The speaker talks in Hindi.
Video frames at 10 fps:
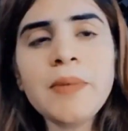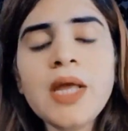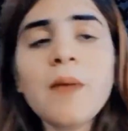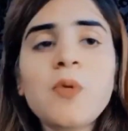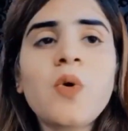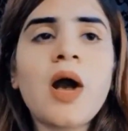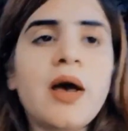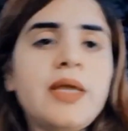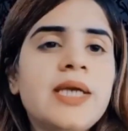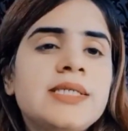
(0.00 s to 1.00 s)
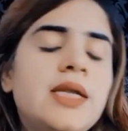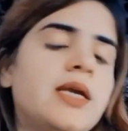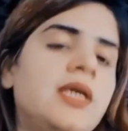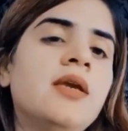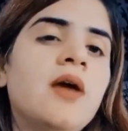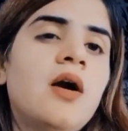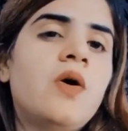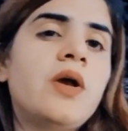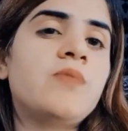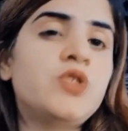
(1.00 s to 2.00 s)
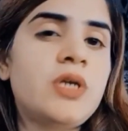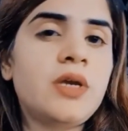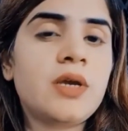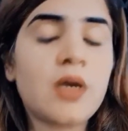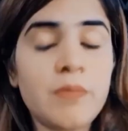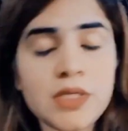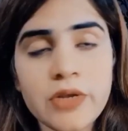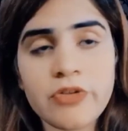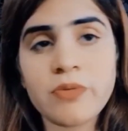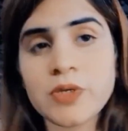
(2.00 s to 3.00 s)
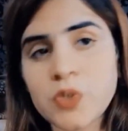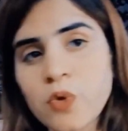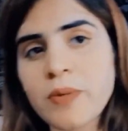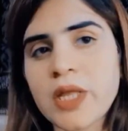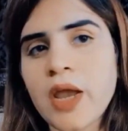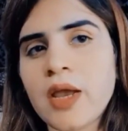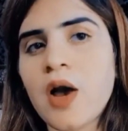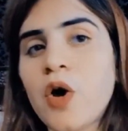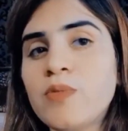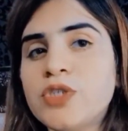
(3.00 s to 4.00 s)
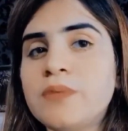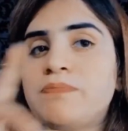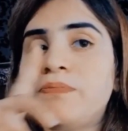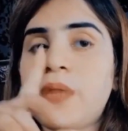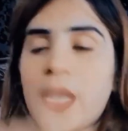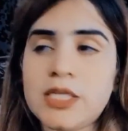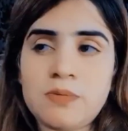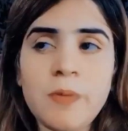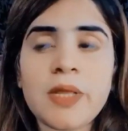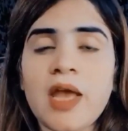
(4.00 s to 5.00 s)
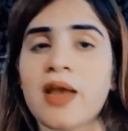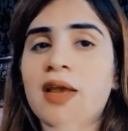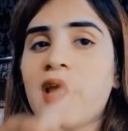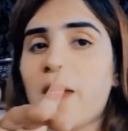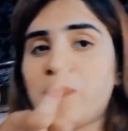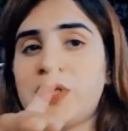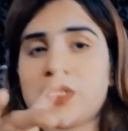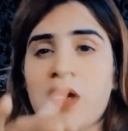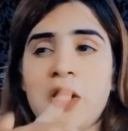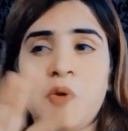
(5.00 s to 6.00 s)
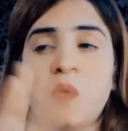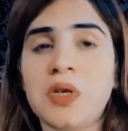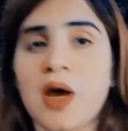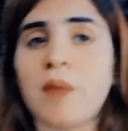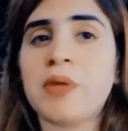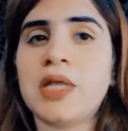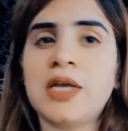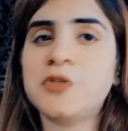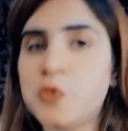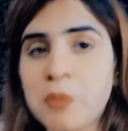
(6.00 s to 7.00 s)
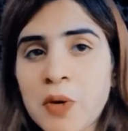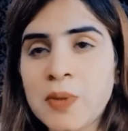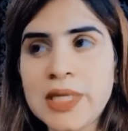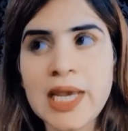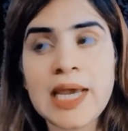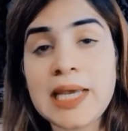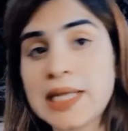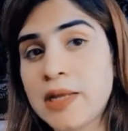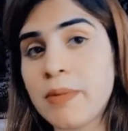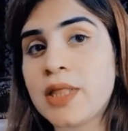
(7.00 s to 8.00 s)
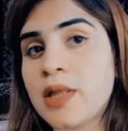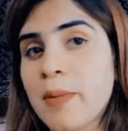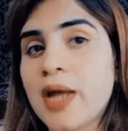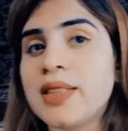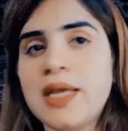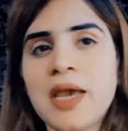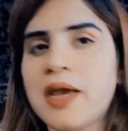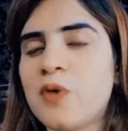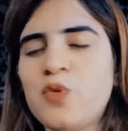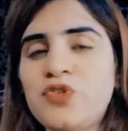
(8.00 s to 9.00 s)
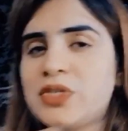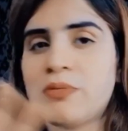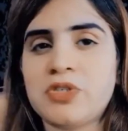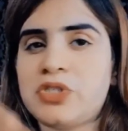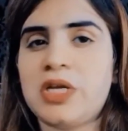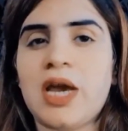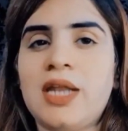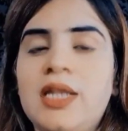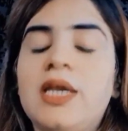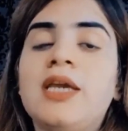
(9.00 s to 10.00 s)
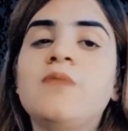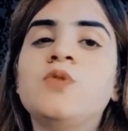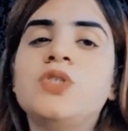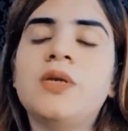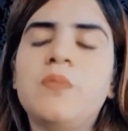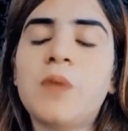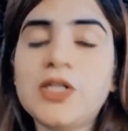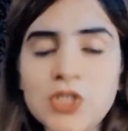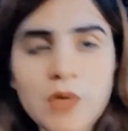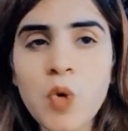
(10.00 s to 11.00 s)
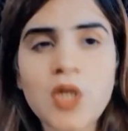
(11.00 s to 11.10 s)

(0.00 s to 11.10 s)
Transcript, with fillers: मेरी आपको कहानी कैसे लगी और मुझे कमेंट सेक्शन में ज़रूर बताएगा और मुझे लास्ट भी बताएगा कि आपने इस कहानी को नाम क्या दिया जुम्मा गुल दिया है कि अदम इतम दिया है समझ नहीं आ रही लेकिन मुझे अच्छी